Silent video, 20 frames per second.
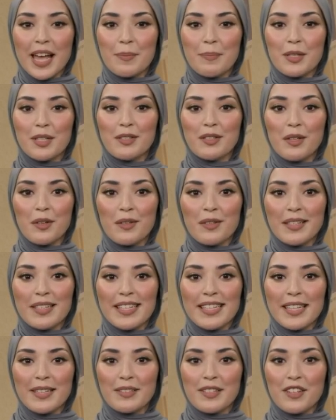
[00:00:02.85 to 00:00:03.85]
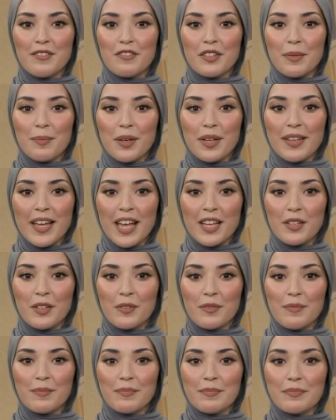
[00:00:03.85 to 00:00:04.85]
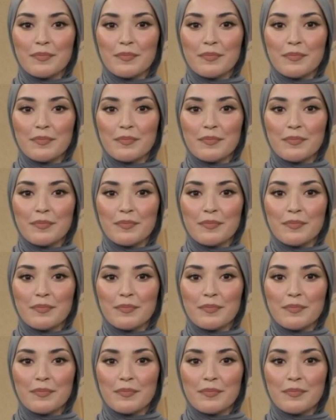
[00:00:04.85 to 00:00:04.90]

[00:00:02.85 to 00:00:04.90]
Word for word: أبيتون 6 في ميلانو